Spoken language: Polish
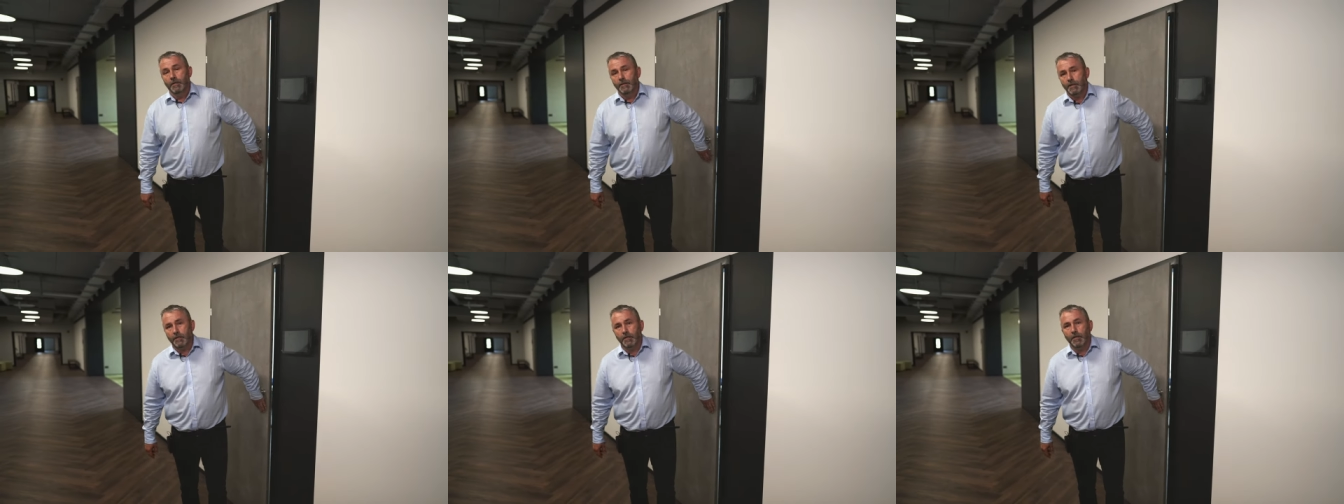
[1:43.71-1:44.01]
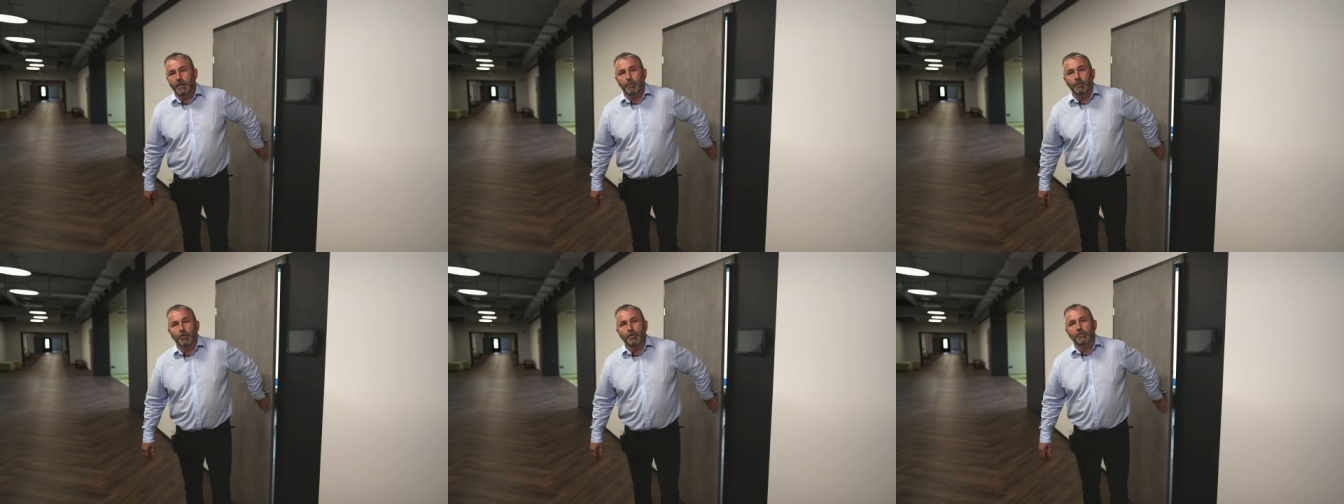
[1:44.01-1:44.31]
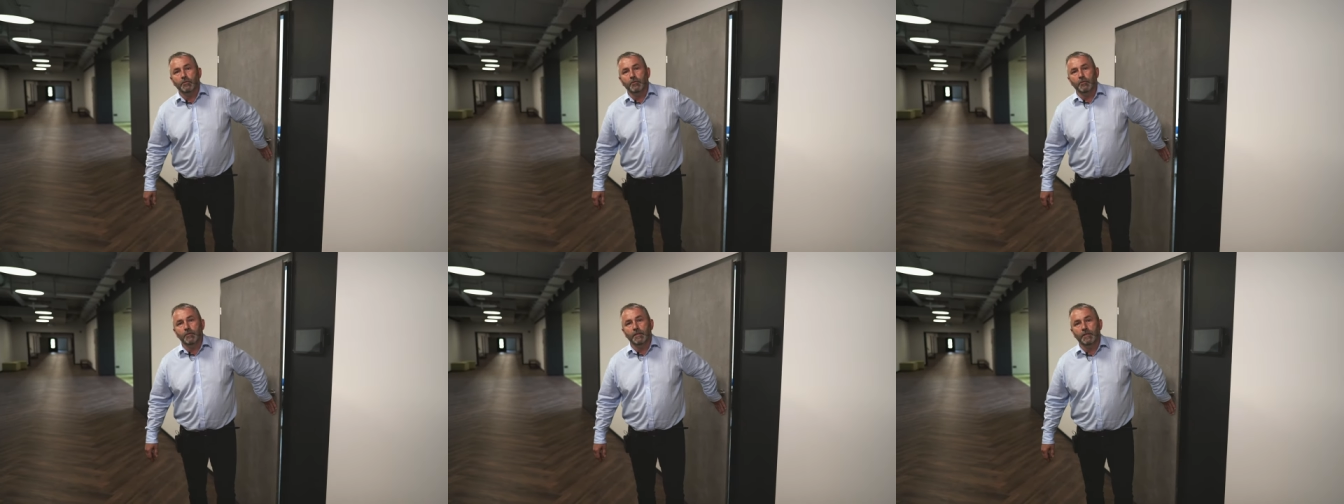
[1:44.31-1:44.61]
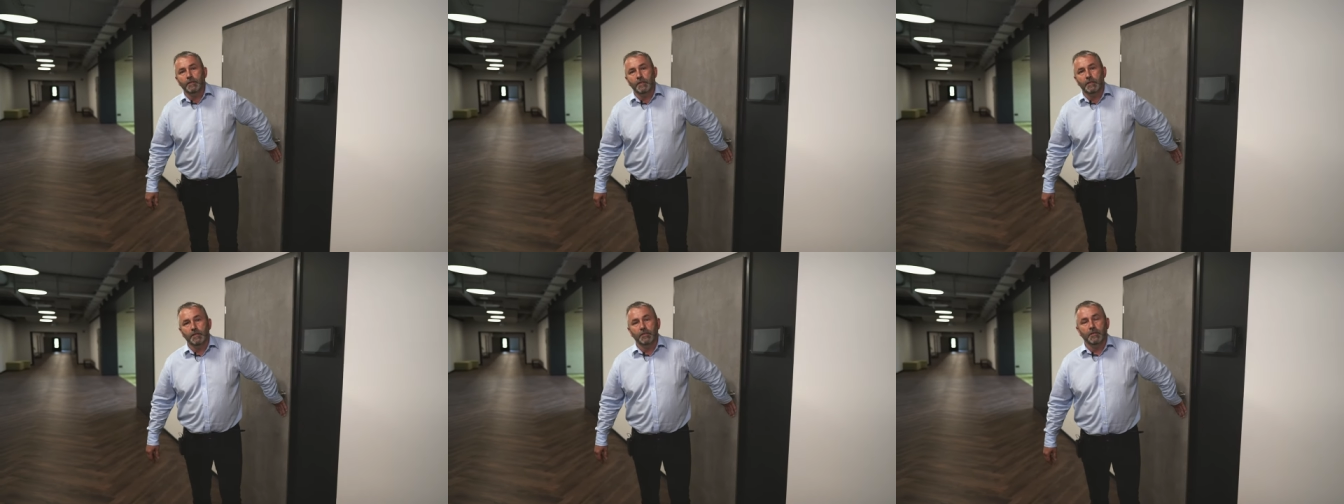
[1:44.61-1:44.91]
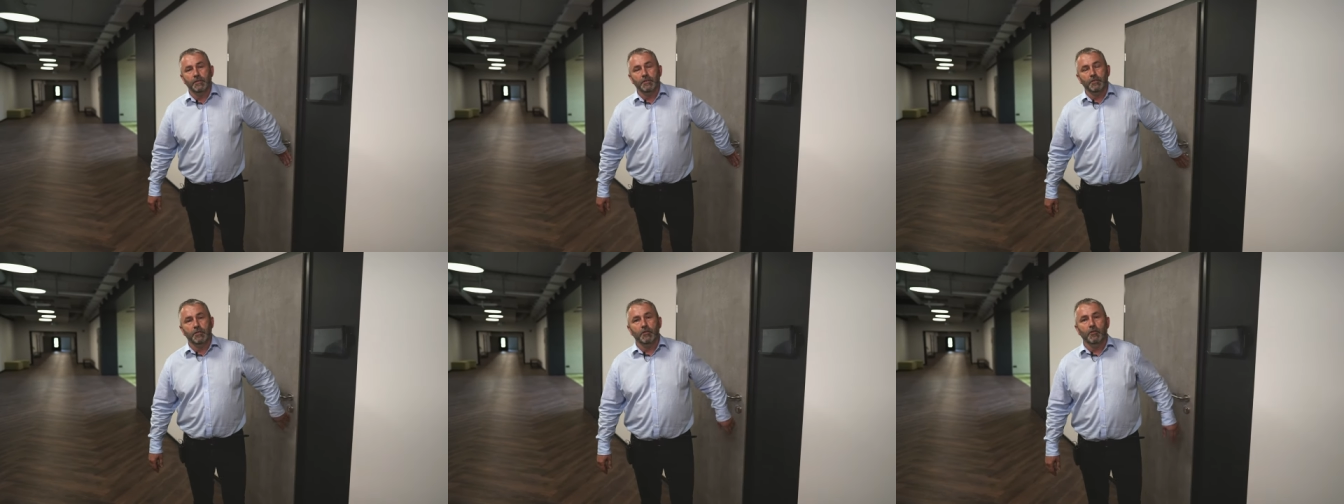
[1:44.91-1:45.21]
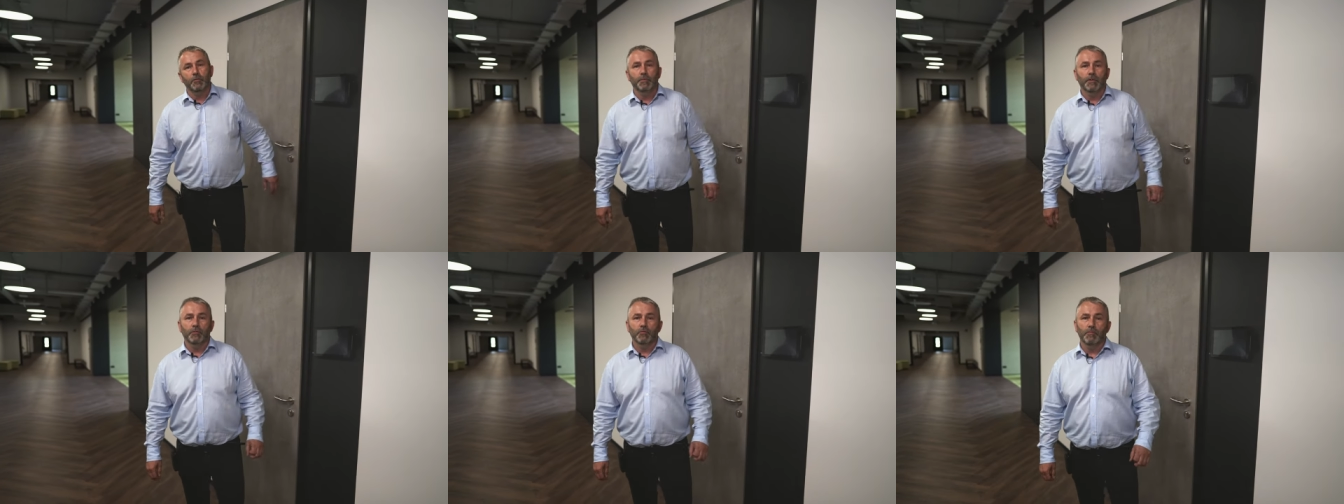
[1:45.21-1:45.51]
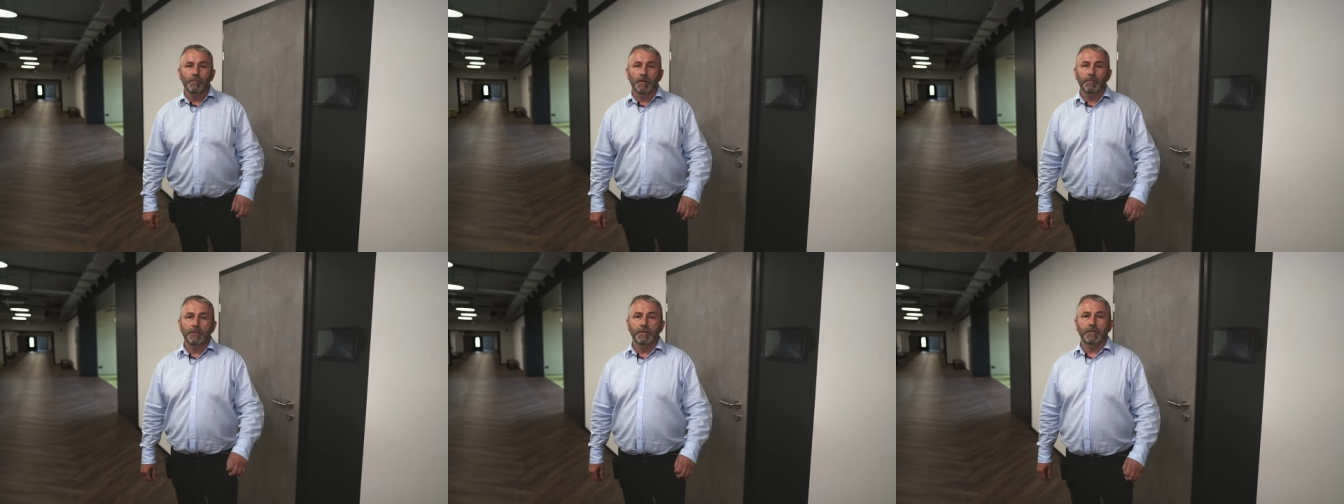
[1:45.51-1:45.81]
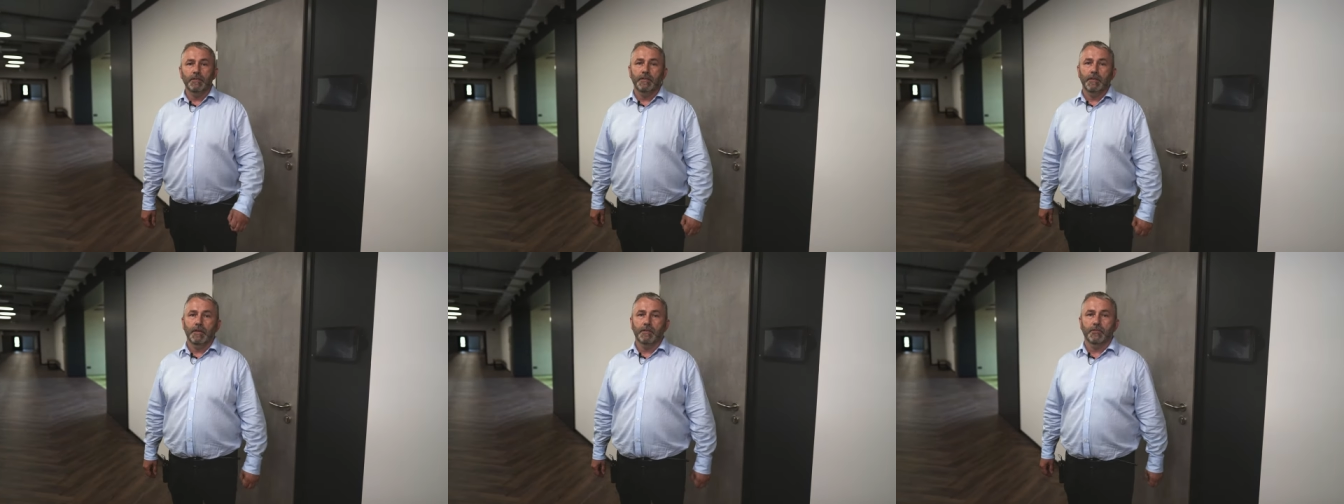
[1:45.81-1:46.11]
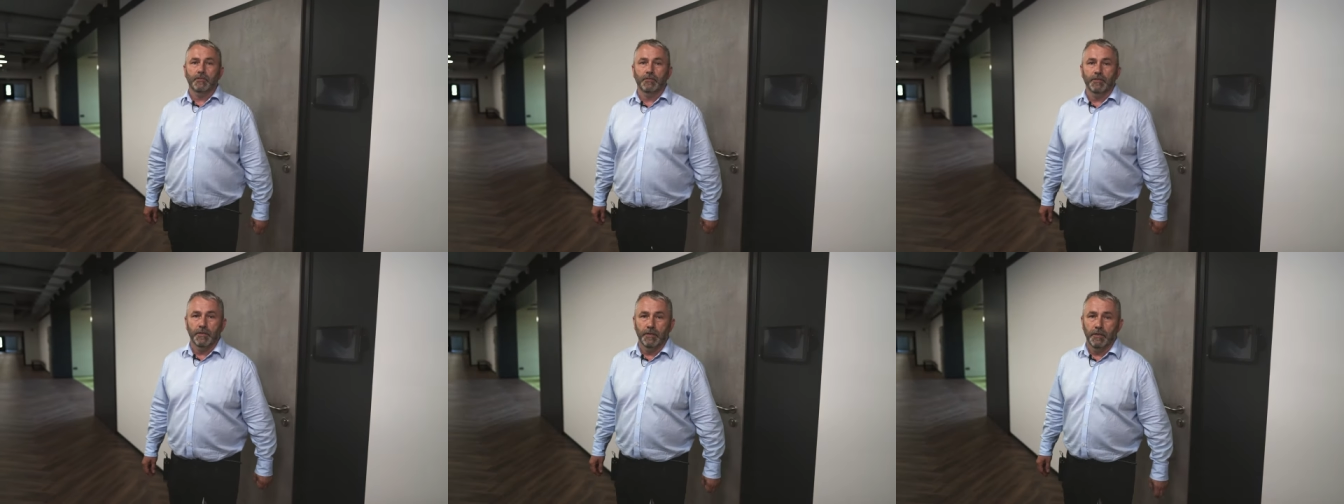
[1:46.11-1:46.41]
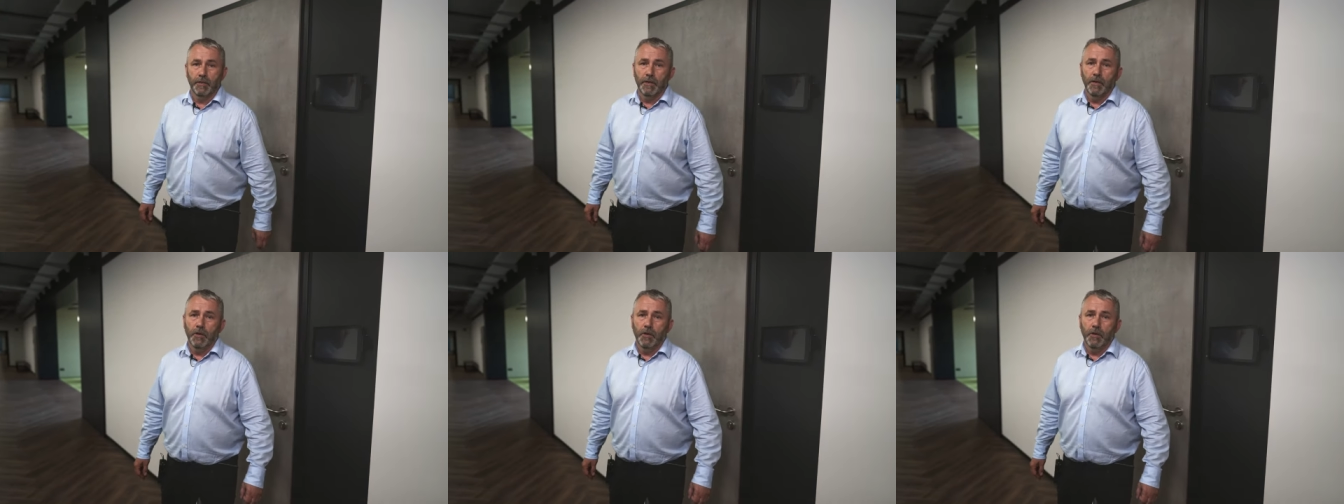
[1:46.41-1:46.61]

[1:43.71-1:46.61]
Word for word: Takich laboratoriów na terenie naszego obiektu mamy 11.